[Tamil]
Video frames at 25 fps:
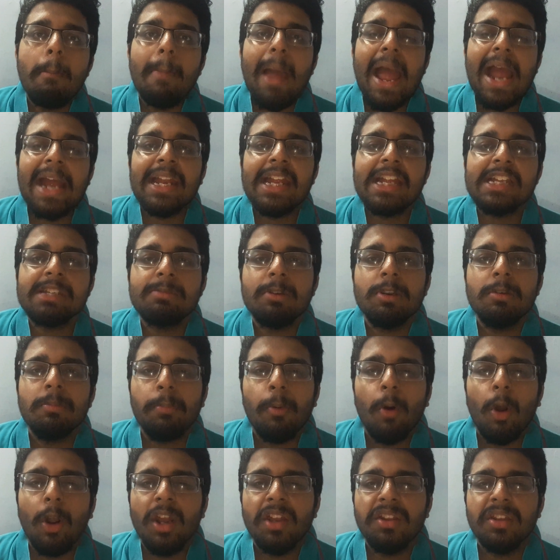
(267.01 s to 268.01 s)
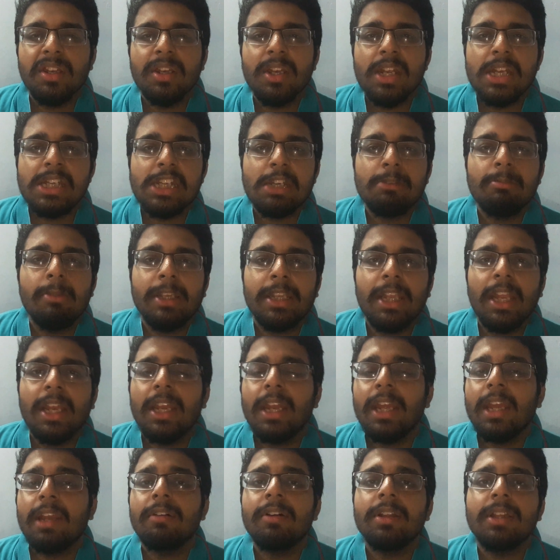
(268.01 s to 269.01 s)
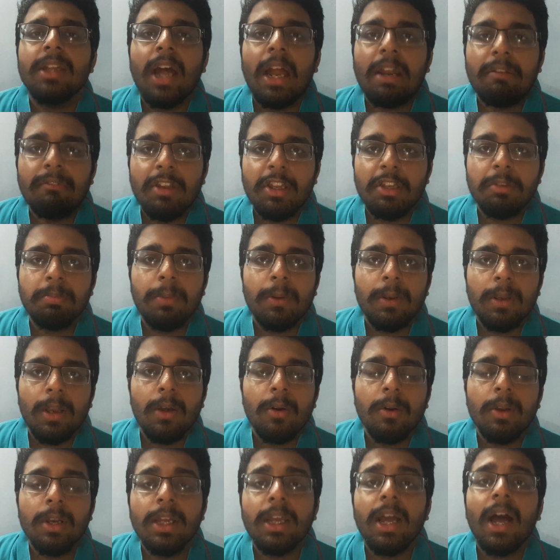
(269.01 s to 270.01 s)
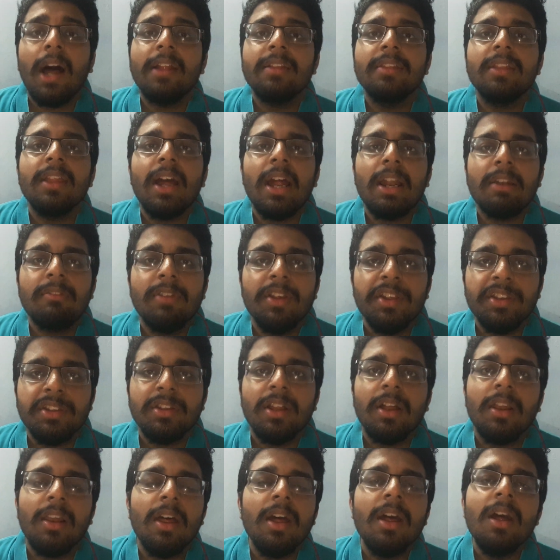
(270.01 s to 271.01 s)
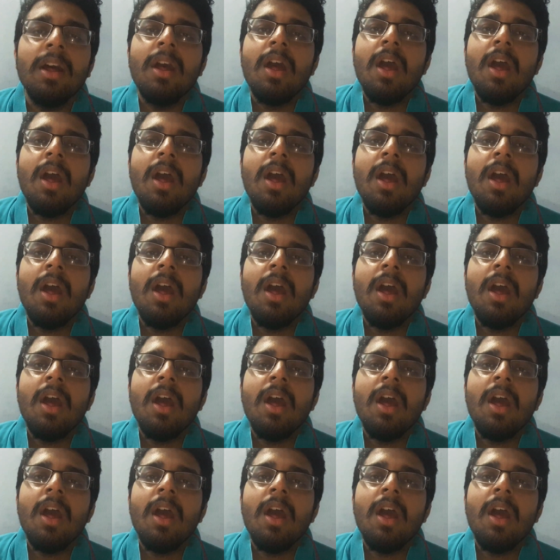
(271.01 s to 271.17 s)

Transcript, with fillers: மேனேஜ்மெண்ட் பாலிசி டெசிஷன் மேக்கிங் நீங்கள் வந்து அட்வைஸ் பண்ணலாம் அவங்களுக்கு அந்த அட்வைஸ்னால்